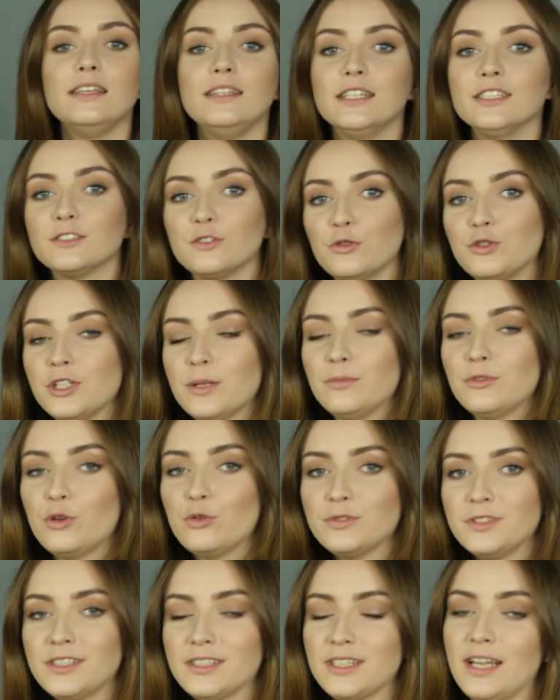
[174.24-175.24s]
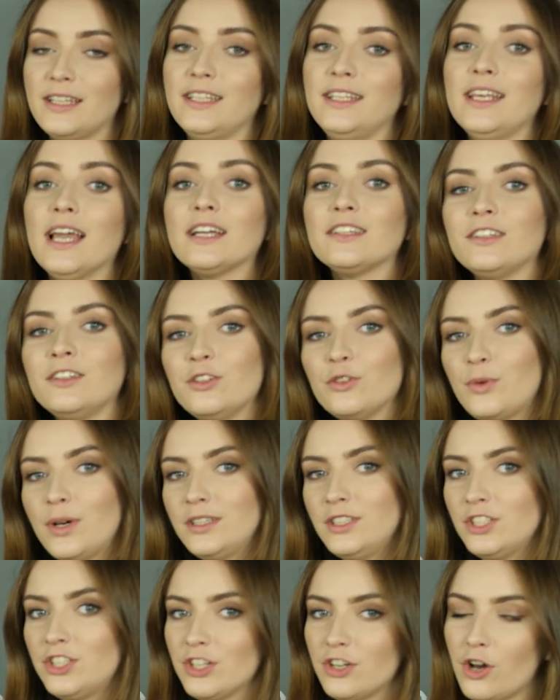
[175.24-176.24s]
jest kluczem do uzyskania jak
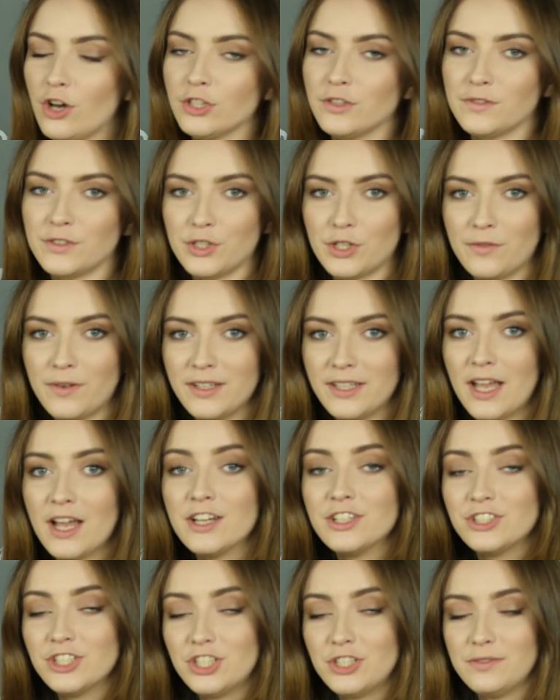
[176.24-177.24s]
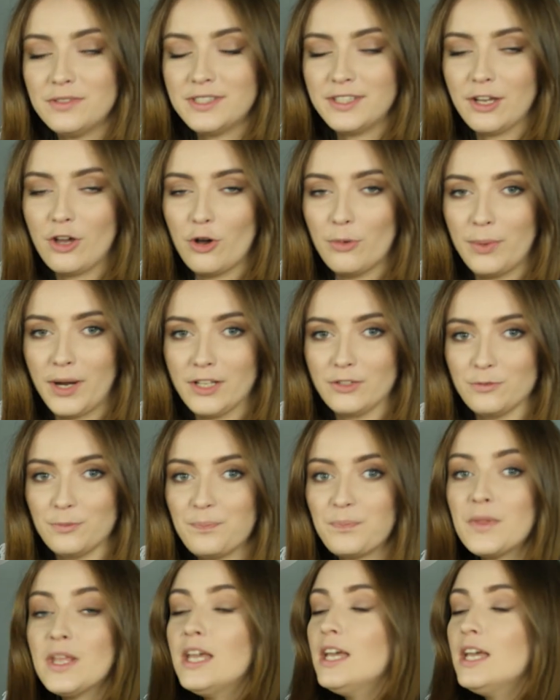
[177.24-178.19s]
najdokładniejszego odwzorowania rzeczywistego obrazu.